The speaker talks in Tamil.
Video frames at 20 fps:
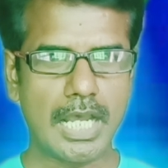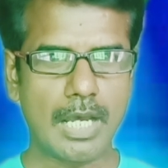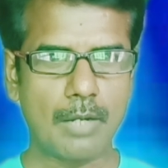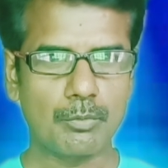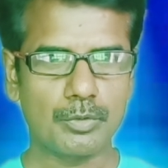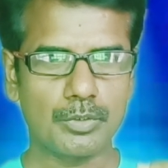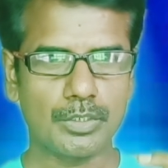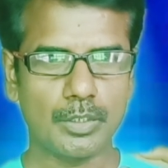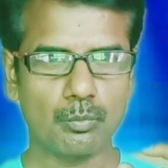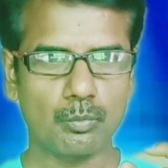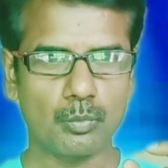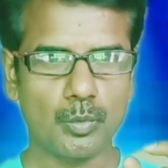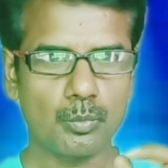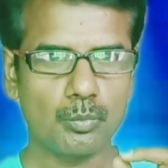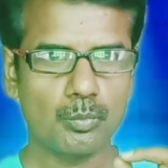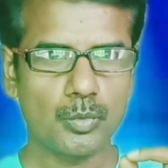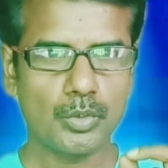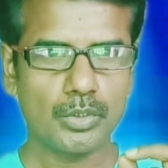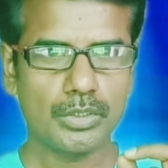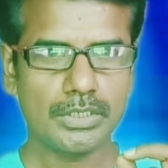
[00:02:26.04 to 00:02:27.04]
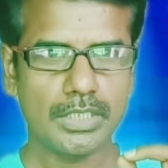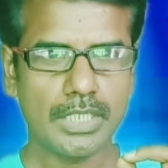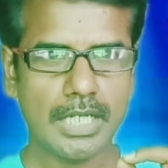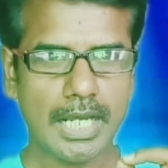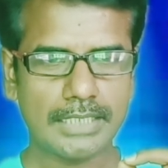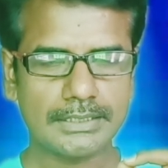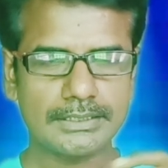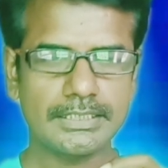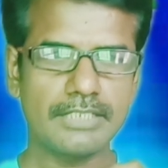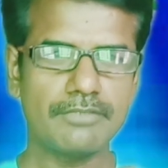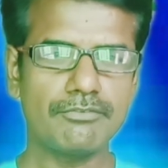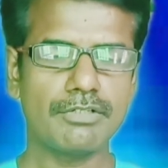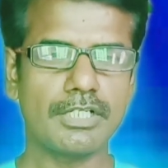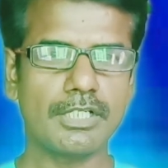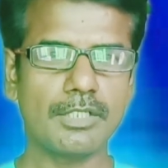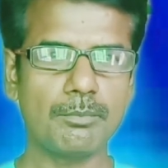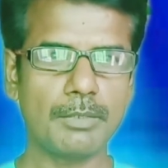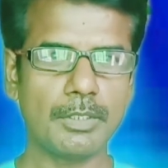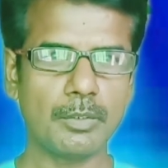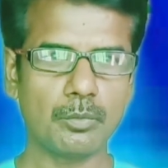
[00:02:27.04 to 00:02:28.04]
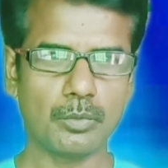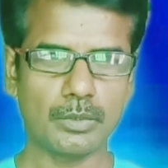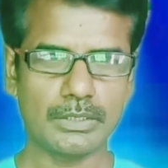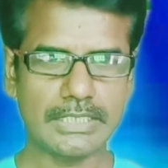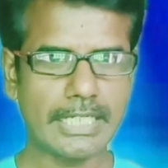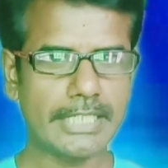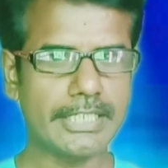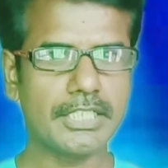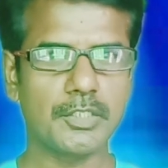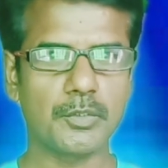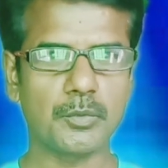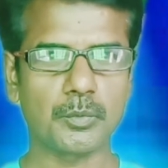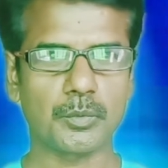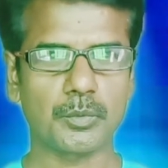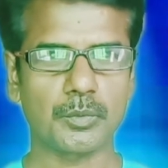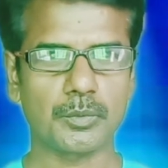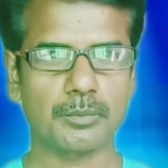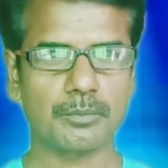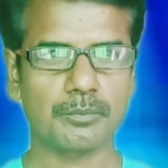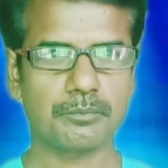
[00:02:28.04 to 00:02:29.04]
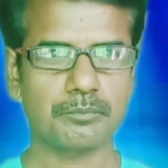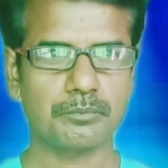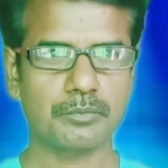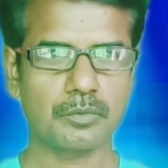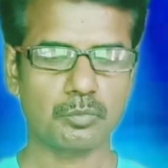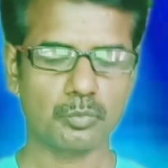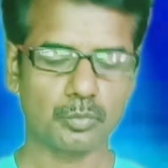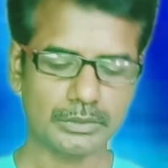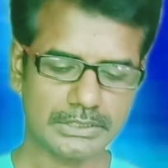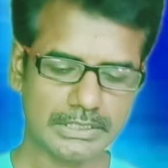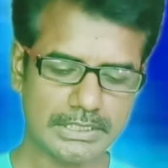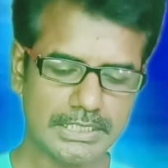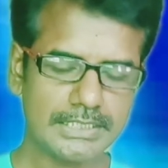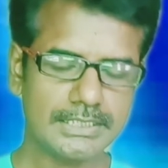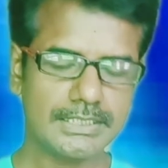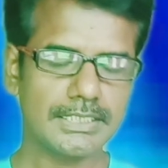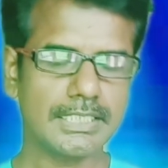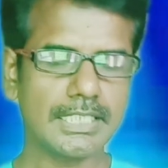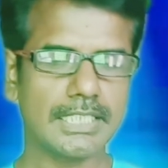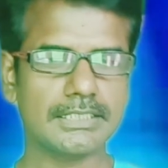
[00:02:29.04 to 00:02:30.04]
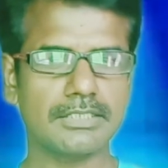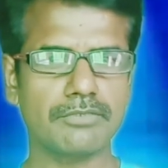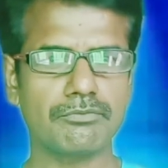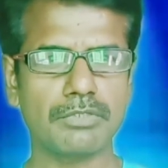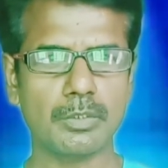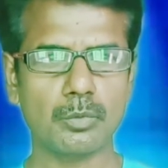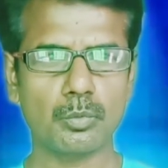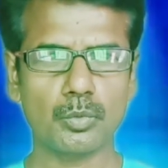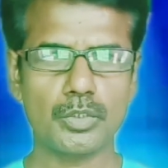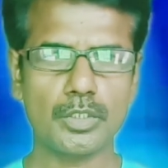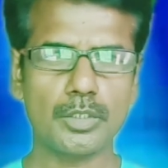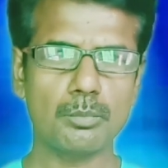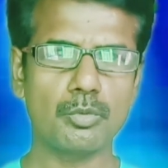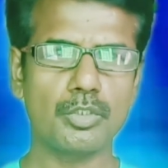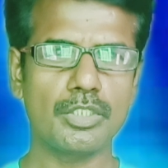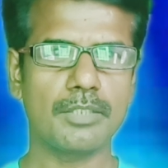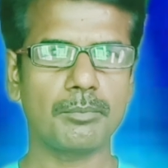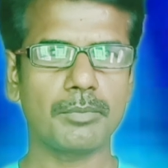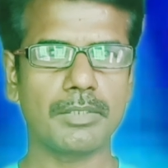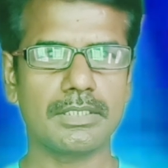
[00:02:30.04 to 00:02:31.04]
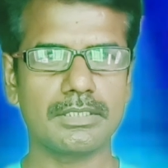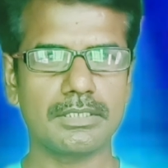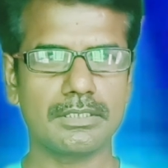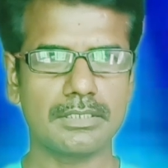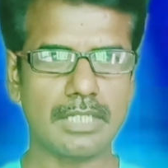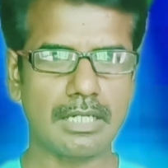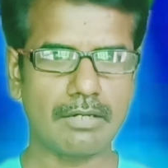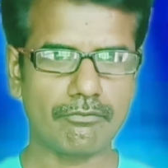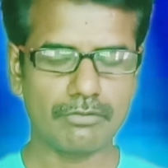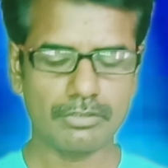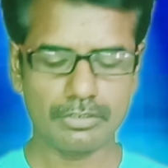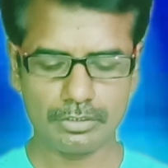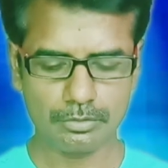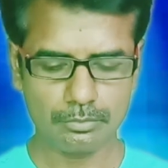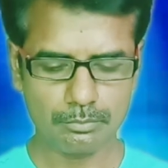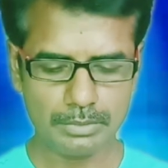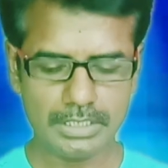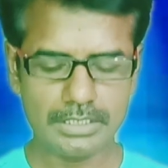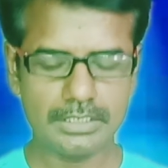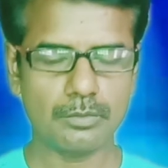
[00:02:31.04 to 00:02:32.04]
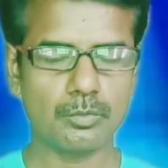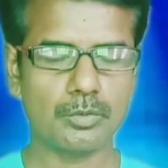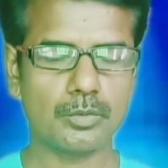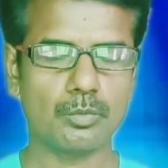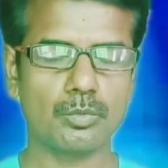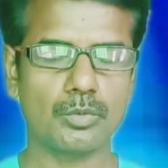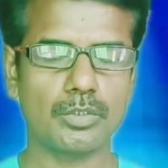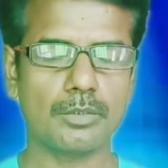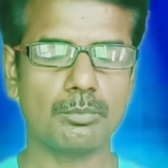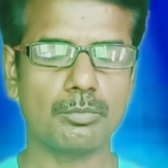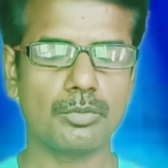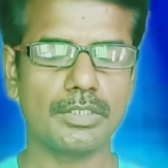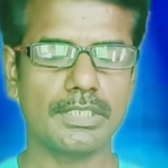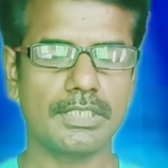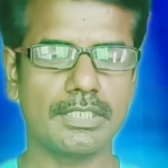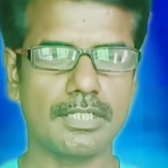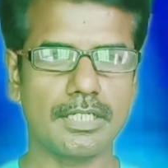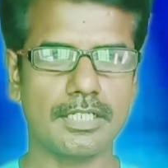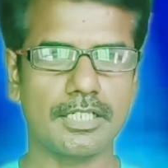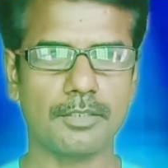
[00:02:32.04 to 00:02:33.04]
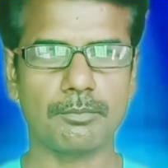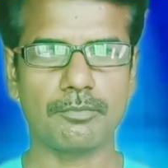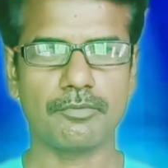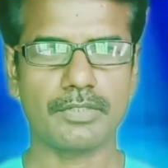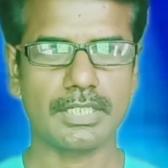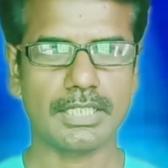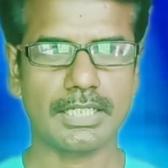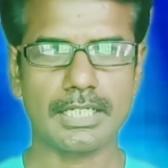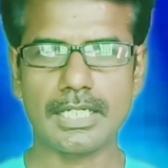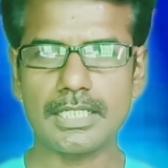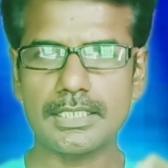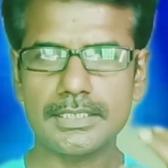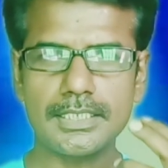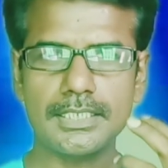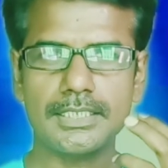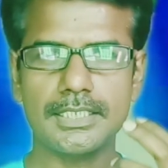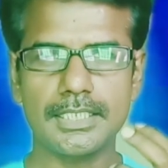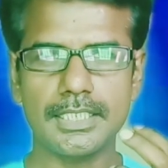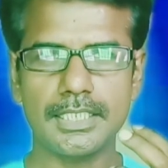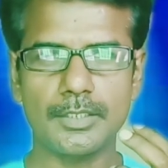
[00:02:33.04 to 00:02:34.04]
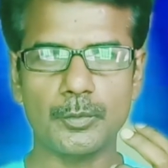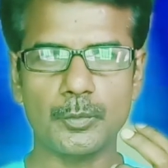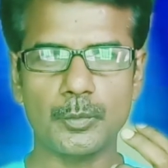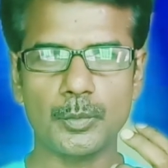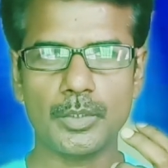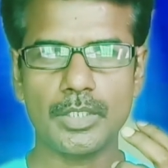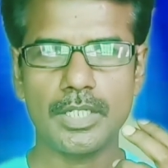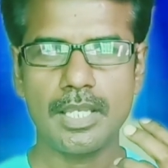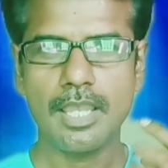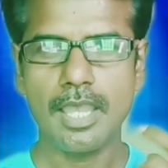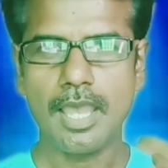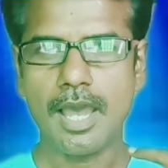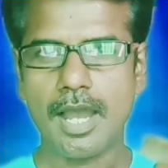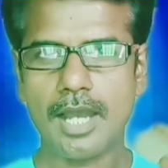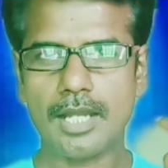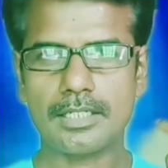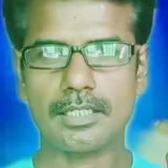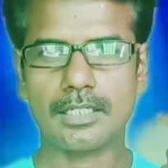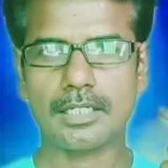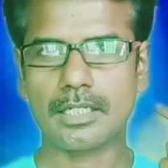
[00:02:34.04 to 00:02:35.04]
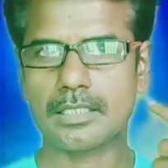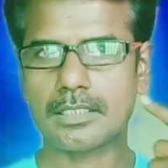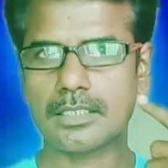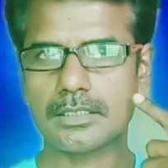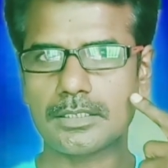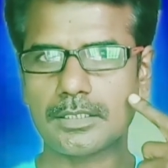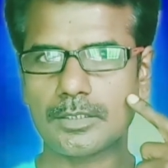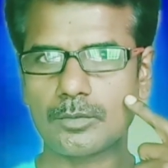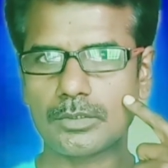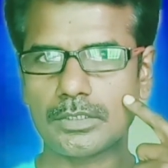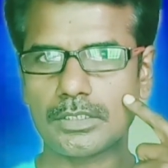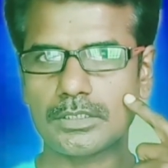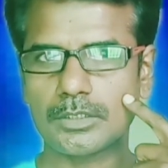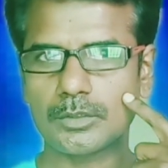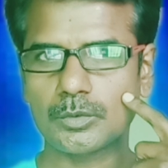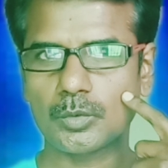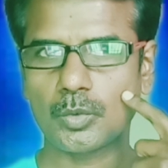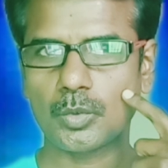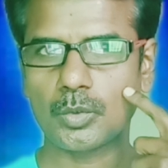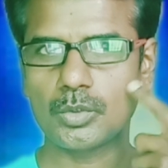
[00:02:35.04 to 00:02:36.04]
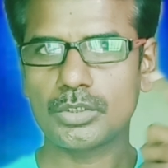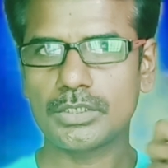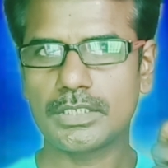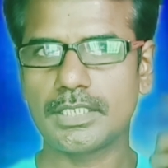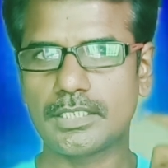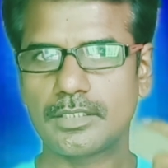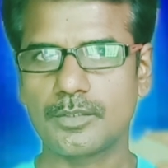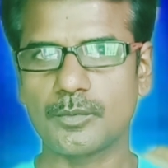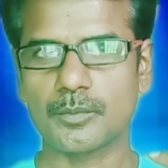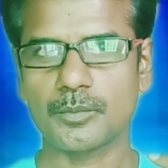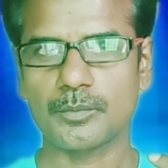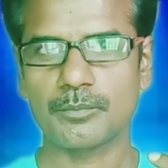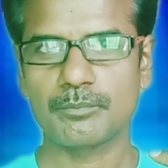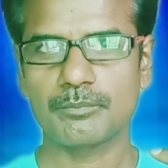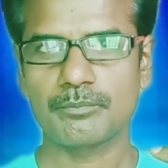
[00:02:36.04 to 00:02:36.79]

அவருடைய ஒவ்வொரு அசைவுகளுமே நடிக்கும் சின்ன சின்ன அசைவுகள் உடல் மொழியை பார்த்தீங்கன்னா அவருக்கு மாதிரி ஒரு உடல் மொழியில் யாருக்குமே வர கண்ணை நடிக்கும் ஆனால் கண்ணத்தில் உள்ள அந்த தோலும் நடிக்கும்